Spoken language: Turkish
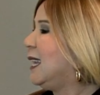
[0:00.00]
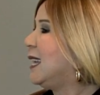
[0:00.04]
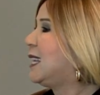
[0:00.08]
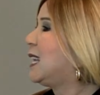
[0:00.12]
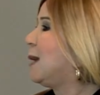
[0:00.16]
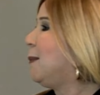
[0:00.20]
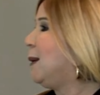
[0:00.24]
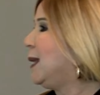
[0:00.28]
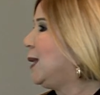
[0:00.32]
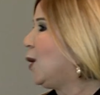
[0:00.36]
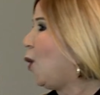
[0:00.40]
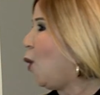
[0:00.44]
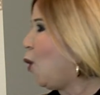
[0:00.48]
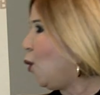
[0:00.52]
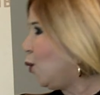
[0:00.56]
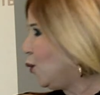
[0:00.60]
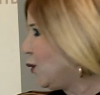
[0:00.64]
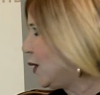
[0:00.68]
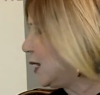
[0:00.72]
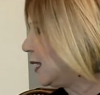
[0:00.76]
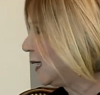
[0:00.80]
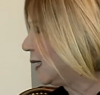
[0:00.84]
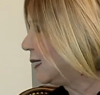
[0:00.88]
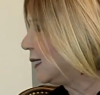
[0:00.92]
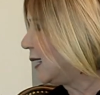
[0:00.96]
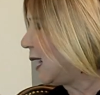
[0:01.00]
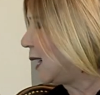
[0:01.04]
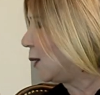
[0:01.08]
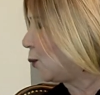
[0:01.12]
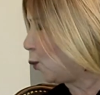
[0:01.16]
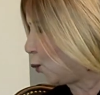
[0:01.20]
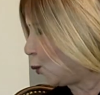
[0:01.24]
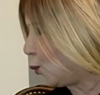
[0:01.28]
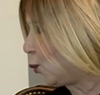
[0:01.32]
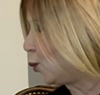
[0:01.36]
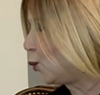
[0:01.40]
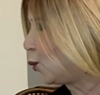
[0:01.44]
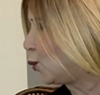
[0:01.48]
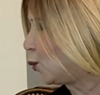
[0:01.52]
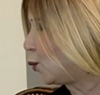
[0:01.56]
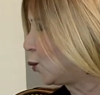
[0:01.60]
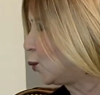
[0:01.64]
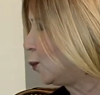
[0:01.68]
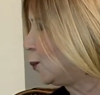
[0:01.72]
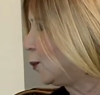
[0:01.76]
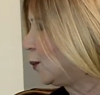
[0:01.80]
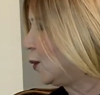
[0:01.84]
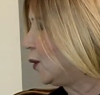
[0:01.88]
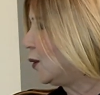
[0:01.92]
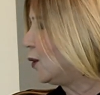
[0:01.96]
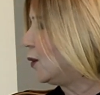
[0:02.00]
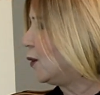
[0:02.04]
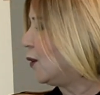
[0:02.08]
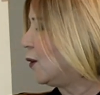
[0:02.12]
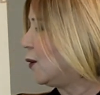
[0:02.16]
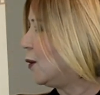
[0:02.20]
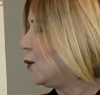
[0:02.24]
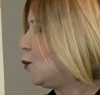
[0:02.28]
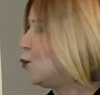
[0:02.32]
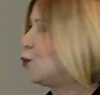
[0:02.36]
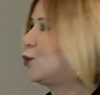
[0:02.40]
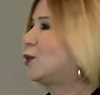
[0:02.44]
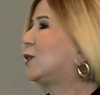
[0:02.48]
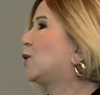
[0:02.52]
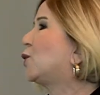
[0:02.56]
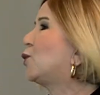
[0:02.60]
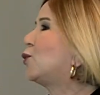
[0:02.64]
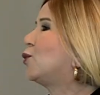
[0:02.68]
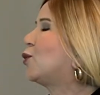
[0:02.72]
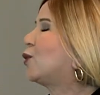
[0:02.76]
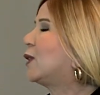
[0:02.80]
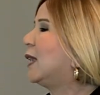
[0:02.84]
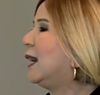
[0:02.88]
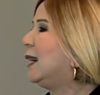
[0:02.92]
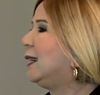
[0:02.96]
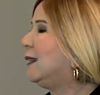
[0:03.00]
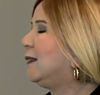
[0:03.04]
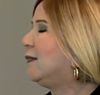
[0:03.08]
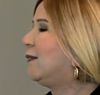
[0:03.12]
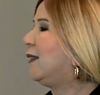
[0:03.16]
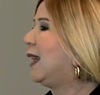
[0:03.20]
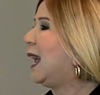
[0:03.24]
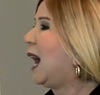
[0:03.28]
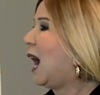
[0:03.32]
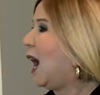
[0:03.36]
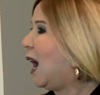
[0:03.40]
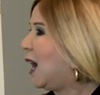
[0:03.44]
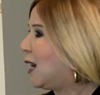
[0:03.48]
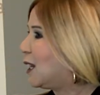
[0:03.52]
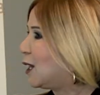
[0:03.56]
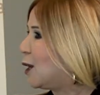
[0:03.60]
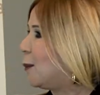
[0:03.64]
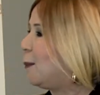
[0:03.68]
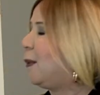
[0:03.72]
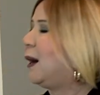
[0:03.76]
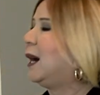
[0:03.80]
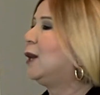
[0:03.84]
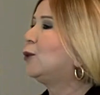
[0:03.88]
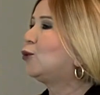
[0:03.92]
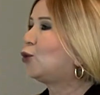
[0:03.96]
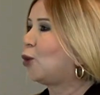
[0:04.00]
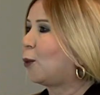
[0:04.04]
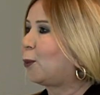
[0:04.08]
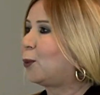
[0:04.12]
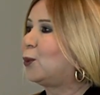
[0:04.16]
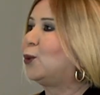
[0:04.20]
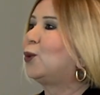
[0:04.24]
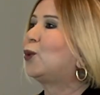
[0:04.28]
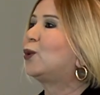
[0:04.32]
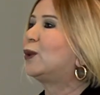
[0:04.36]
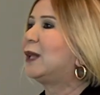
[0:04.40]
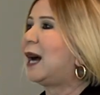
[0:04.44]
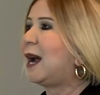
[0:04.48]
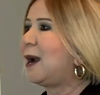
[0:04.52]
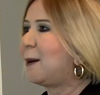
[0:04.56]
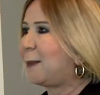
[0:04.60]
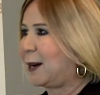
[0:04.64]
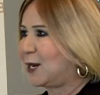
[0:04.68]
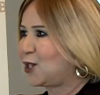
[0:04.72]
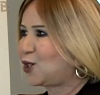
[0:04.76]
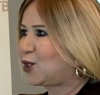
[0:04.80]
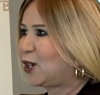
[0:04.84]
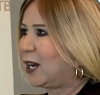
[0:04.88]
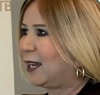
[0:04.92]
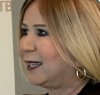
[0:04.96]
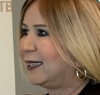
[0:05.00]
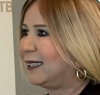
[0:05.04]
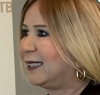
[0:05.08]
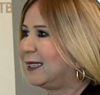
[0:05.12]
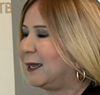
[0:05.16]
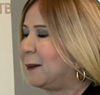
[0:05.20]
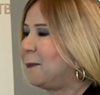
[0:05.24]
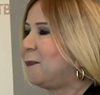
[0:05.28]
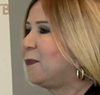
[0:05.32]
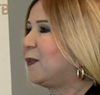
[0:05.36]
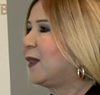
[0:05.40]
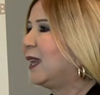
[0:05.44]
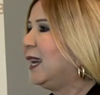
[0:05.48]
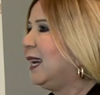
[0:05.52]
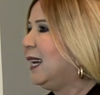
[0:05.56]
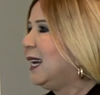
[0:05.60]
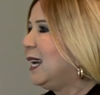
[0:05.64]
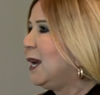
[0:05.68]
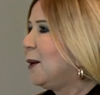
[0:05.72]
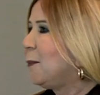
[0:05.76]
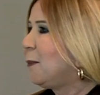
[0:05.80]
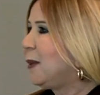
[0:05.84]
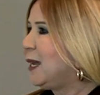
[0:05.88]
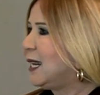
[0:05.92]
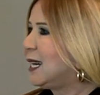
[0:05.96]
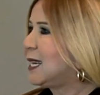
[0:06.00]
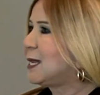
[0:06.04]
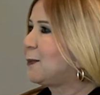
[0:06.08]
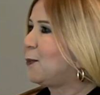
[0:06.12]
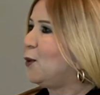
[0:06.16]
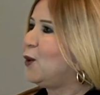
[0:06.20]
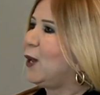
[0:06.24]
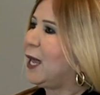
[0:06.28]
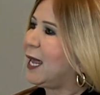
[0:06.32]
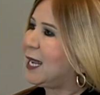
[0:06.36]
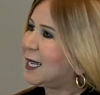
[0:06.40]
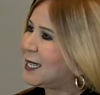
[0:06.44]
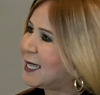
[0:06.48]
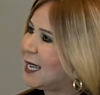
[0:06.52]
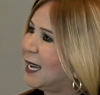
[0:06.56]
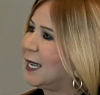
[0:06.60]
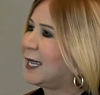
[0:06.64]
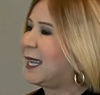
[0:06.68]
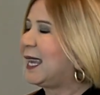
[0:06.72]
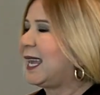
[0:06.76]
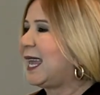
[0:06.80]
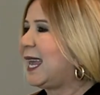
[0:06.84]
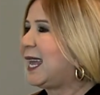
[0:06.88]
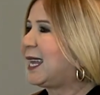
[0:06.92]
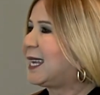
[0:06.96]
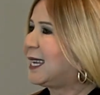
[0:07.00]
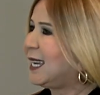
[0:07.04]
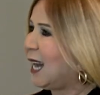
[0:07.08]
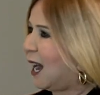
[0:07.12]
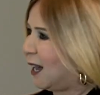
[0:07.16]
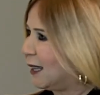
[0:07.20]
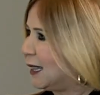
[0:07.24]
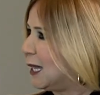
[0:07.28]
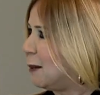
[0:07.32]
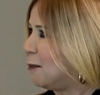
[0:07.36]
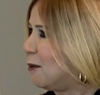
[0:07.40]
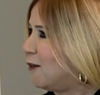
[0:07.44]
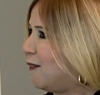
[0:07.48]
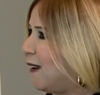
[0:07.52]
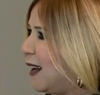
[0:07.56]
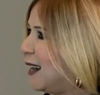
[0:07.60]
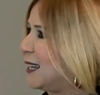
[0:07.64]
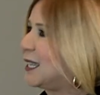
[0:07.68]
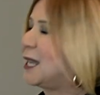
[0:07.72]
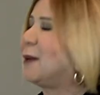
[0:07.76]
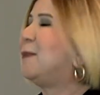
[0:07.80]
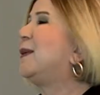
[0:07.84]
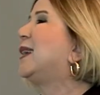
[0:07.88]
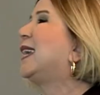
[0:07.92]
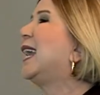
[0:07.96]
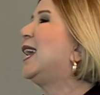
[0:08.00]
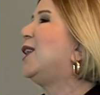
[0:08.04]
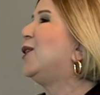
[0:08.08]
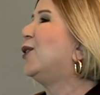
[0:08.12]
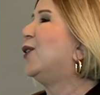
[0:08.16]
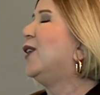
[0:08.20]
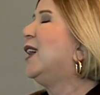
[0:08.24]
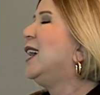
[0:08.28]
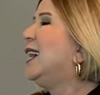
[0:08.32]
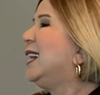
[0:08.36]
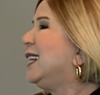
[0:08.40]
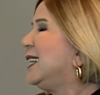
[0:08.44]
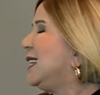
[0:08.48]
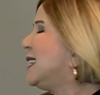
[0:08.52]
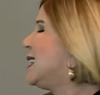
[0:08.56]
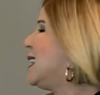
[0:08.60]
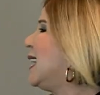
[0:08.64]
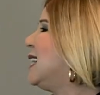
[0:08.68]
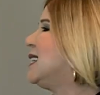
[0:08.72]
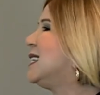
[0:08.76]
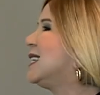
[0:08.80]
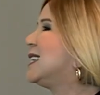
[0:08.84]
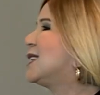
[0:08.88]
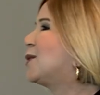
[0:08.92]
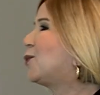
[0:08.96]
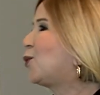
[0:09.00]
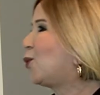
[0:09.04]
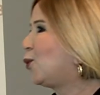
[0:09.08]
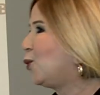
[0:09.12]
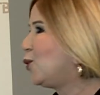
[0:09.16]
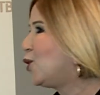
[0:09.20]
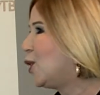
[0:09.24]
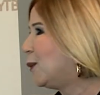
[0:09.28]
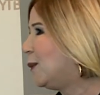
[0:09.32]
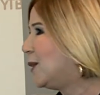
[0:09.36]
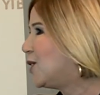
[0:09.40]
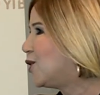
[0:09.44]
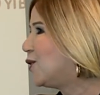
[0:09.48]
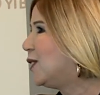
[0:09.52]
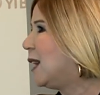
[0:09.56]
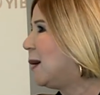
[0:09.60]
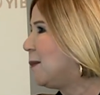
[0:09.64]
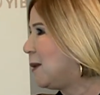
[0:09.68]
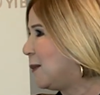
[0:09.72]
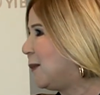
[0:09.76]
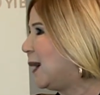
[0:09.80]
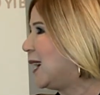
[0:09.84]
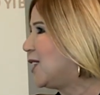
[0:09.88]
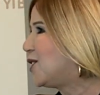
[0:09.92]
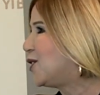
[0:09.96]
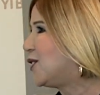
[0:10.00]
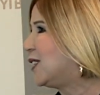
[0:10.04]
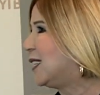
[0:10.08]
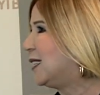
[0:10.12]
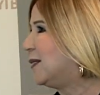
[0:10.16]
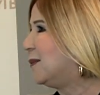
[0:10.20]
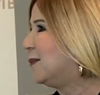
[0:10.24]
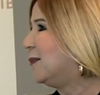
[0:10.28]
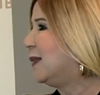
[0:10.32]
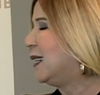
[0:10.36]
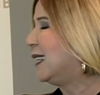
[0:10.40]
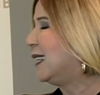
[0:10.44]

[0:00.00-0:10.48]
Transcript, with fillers: 2010 yılında kuruldu kurum. Ee, Yurtdışı Türkler ve Akraba Topluluklar Başkanlığı Biraz böyle ilk sanki iki anlamı var gibi geliyor. İsterseniz kuruluş amacından bir başlayalım.